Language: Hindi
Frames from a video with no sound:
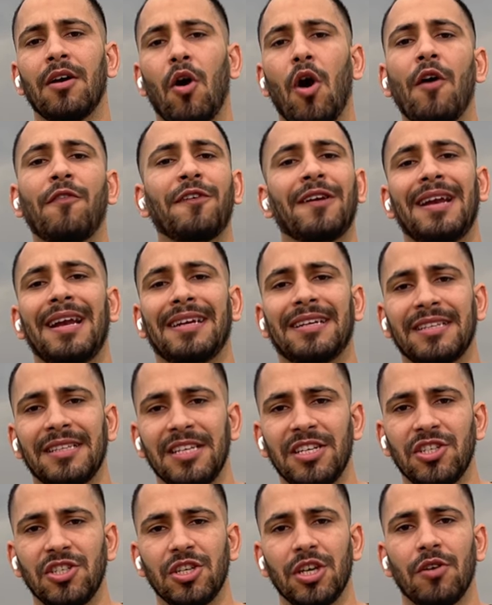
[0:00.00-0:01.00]
ऑफर लेटर
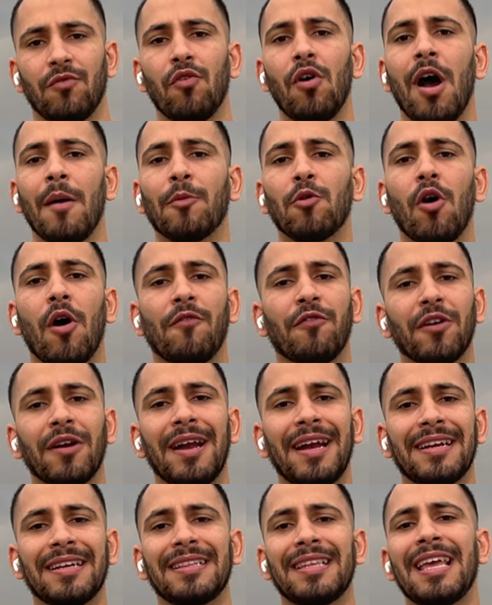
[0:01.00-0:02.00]
दीजिए वो आपको ऑफर
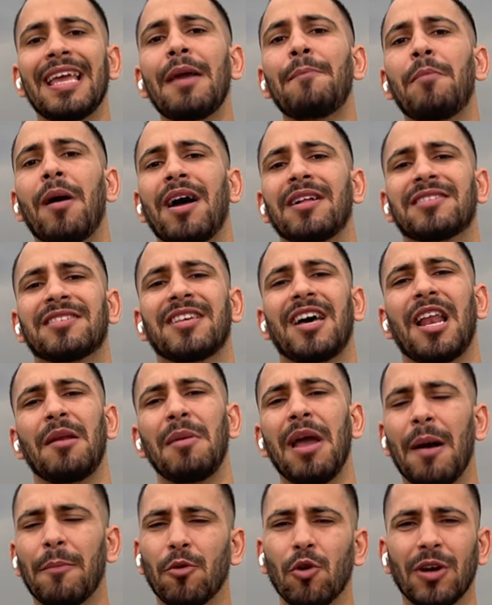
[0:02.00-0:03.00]
लेटर देंगे पाँच साल
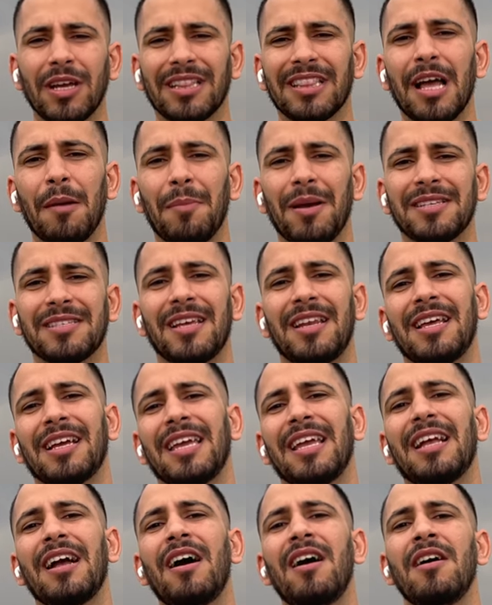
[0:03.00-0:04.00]
में आपको कितना पैसा
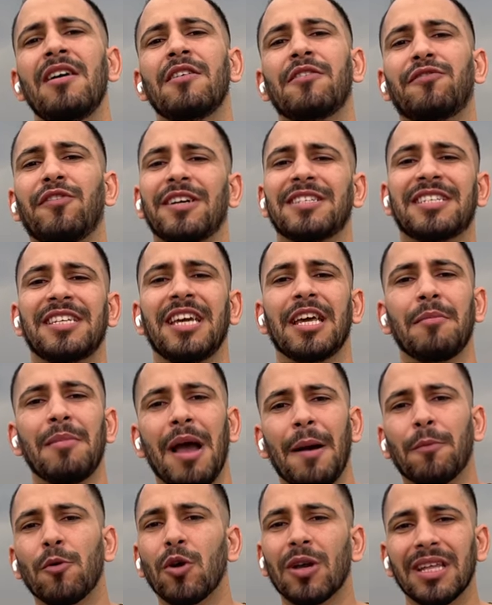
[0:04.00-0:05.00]
लगेगा फर्स्ट ईयर में
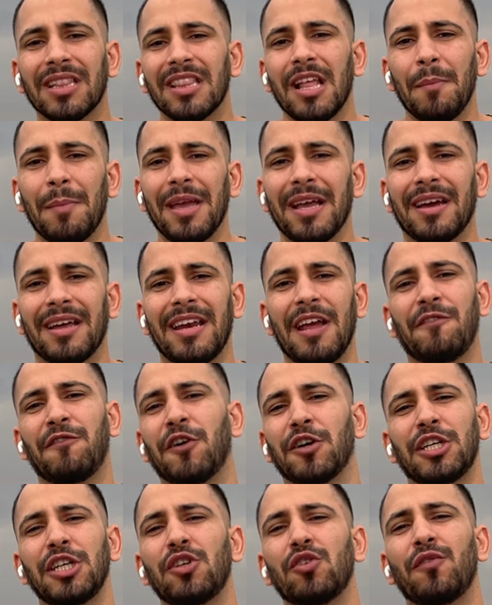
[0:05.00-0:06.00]
आपको कितना पे करना है
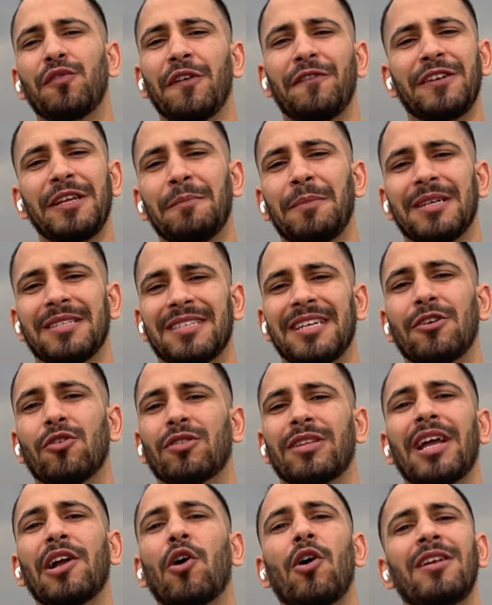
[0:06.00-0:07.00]
फोर्टी टू फिफ्टी परसेंट
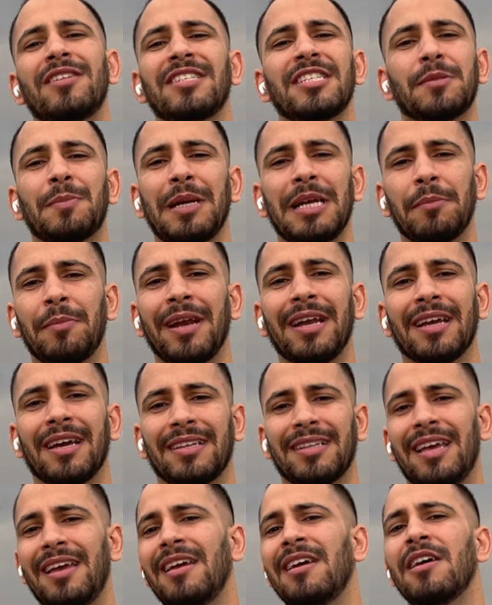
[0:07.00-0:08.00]
होता है कॉलेजेस पे डिपेंड
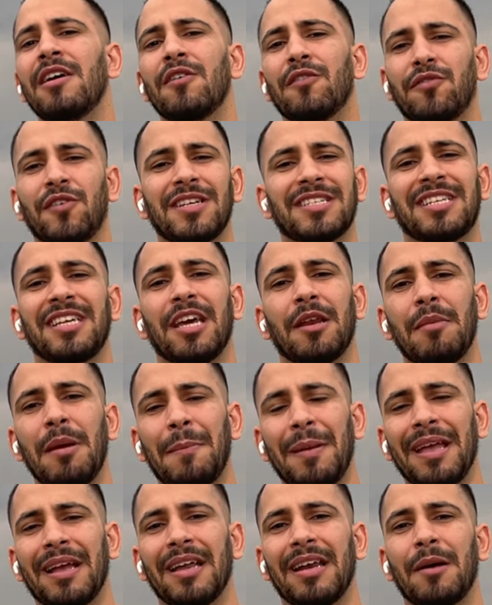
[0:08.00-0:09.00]
करता है फर्स्ट ईयर में
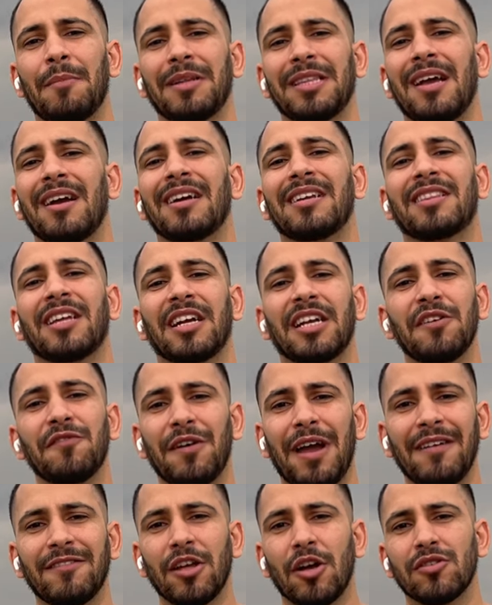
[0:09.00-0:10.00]
पे करना पड़ता है अगर थर्टी
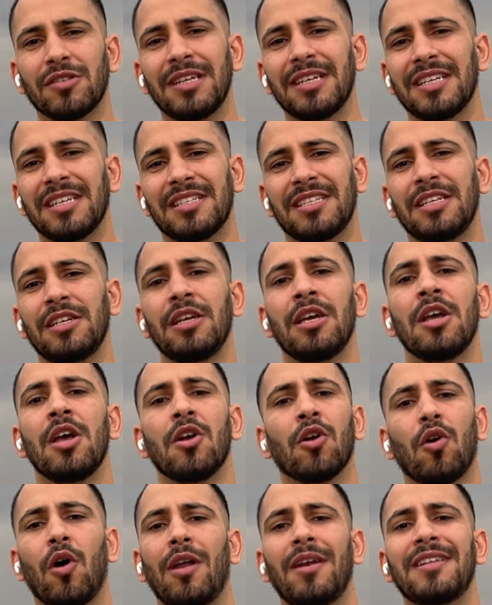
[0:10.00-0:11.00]
फाइव थाउजेंड किसी
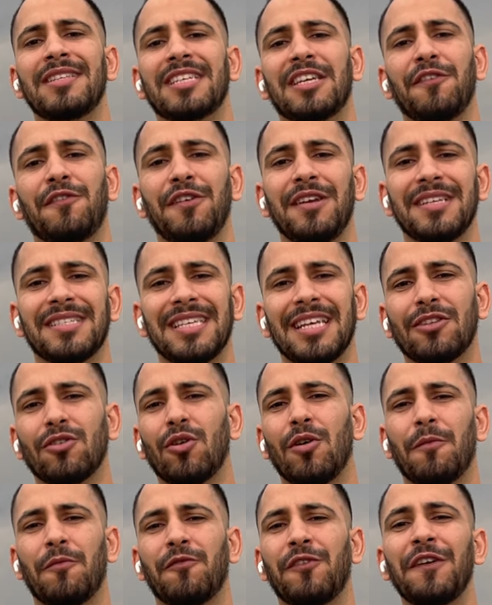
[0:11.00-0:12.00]
कॉलेज की फीस है
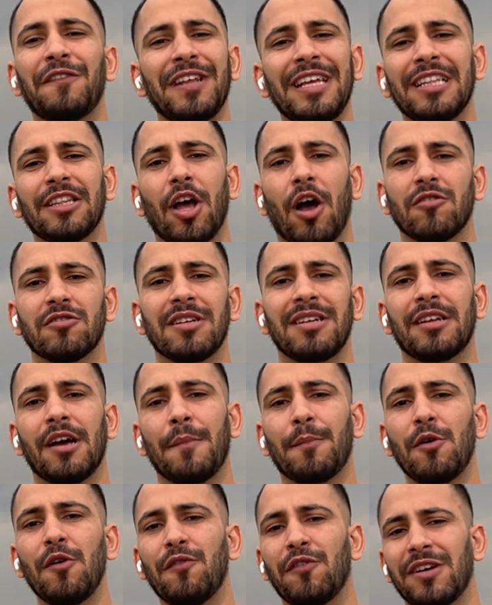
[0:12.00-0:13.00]
तो फिफ्टीन थाउजेंड
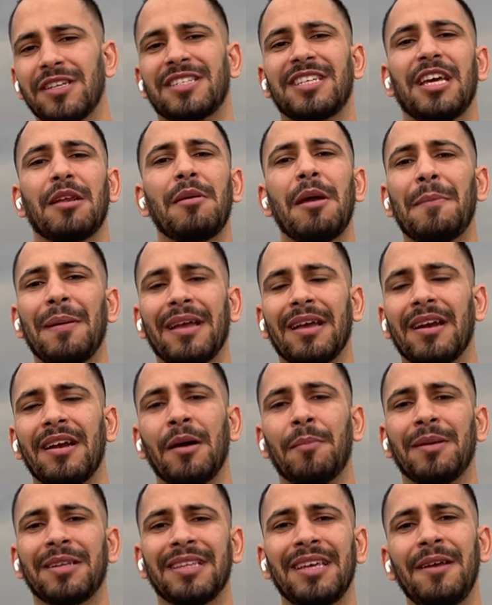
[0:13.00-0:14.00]
आपको फर्स्ट ईयर में पे करना
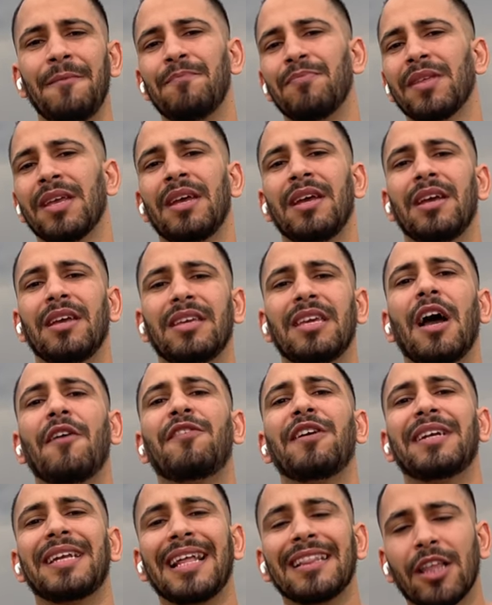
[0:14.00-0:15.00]
पड़ता है या
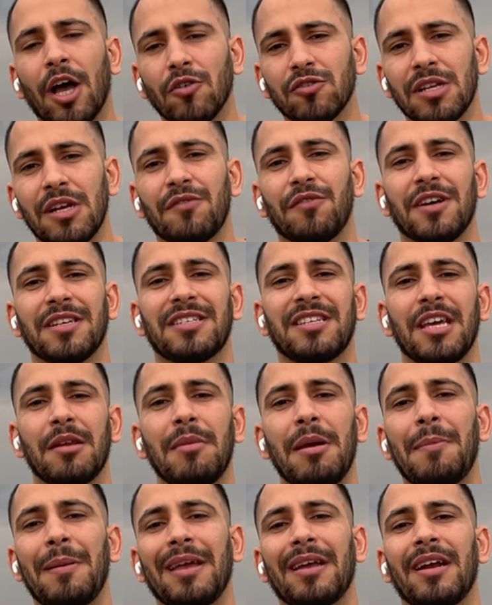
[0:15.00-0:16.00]
फिर टेन थाउजेंड फर्स्ट ईयर
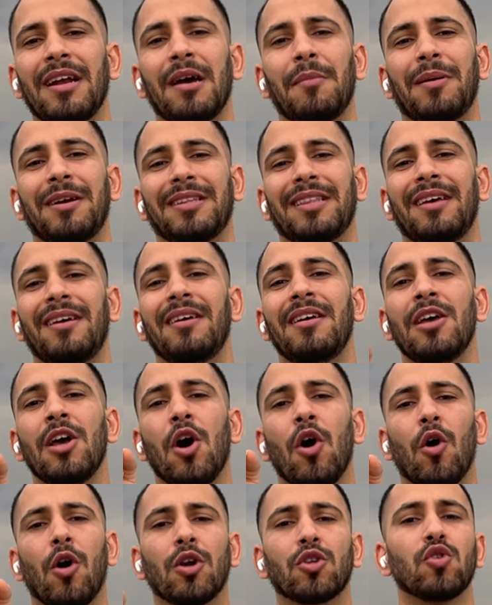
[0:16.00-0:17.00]
में पे करना पड़ता है
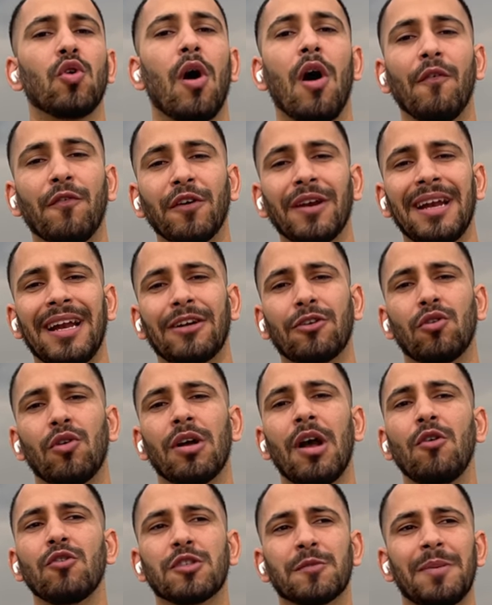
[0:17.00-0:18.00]
और जो ऑफर लेटर
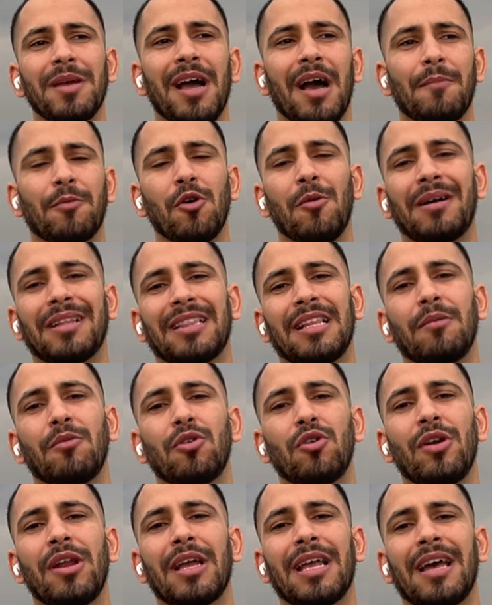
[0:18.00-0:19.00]
होगा उस पर आपको मतलब
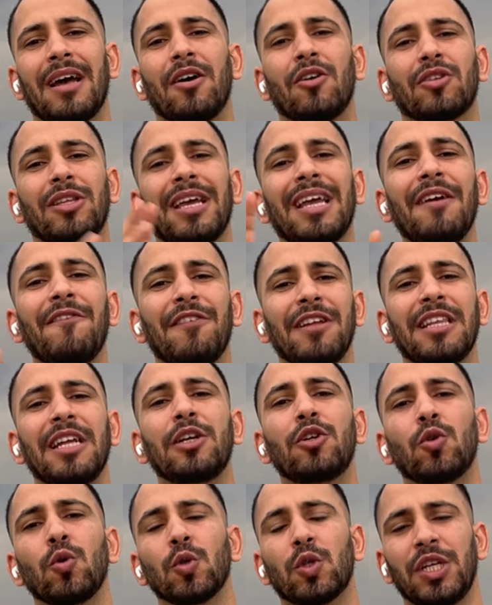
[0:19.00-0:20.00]
उन्होंने कहा होता है कि विद
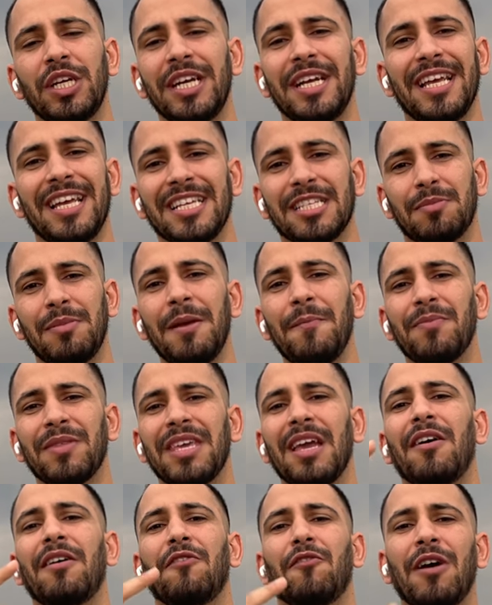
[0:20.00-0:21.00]
इन टू थ्री डेज में
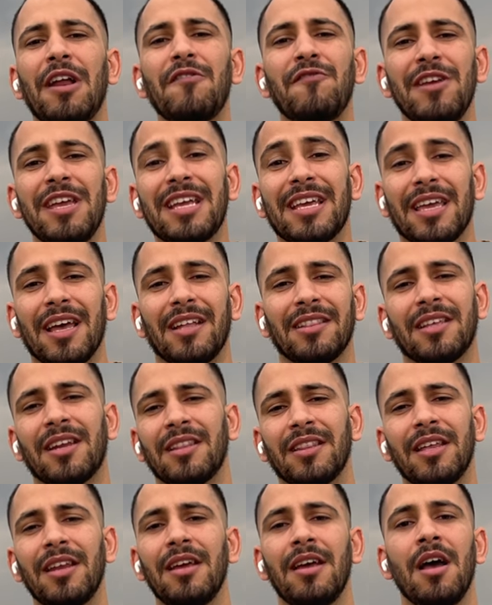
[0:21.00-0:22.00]
या वन वीक के अंदर
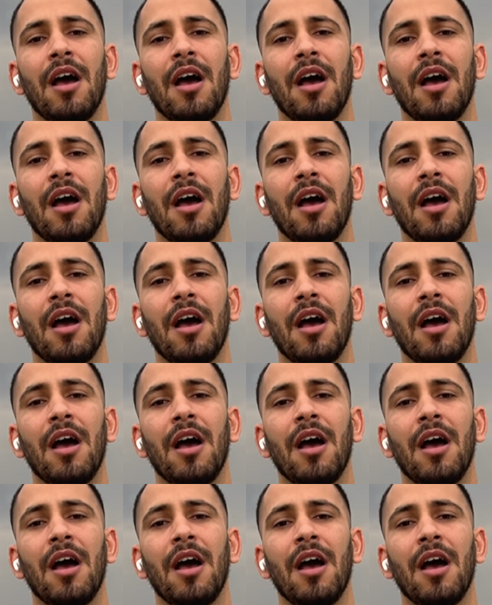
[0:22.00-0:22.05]
अंदर